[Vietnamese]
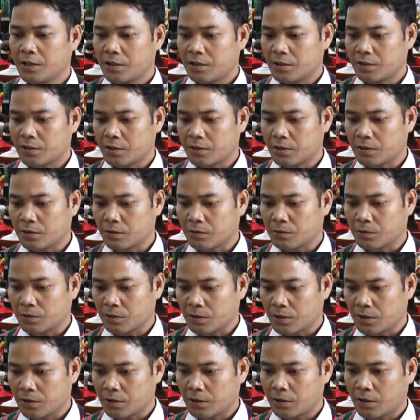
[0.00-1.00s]
Ờ,
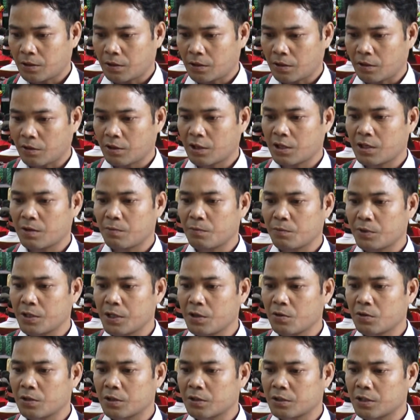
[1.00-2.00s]
ờ, đó là
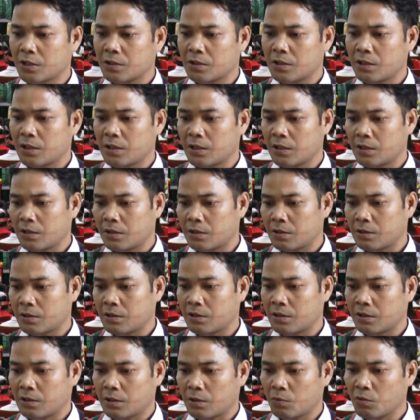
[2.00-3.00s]
điều rất là là
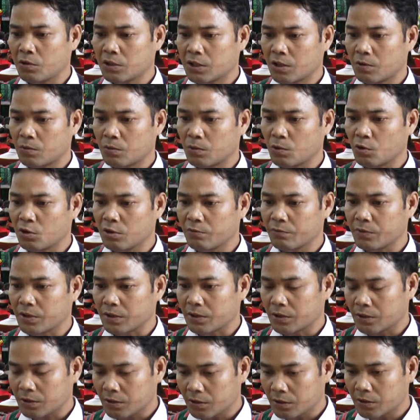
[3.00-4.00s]
rất là quan trọng đối
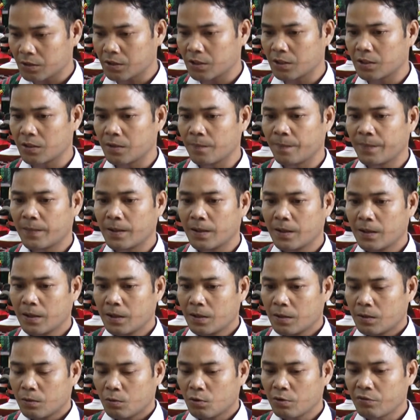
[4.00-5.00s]
với những
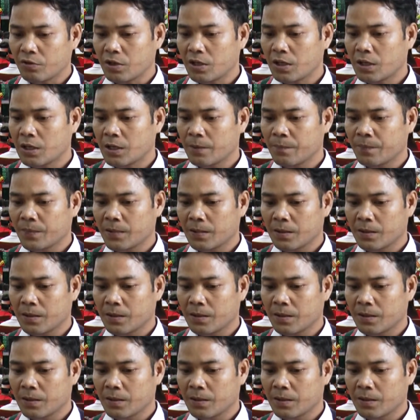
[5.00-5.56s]
đối với là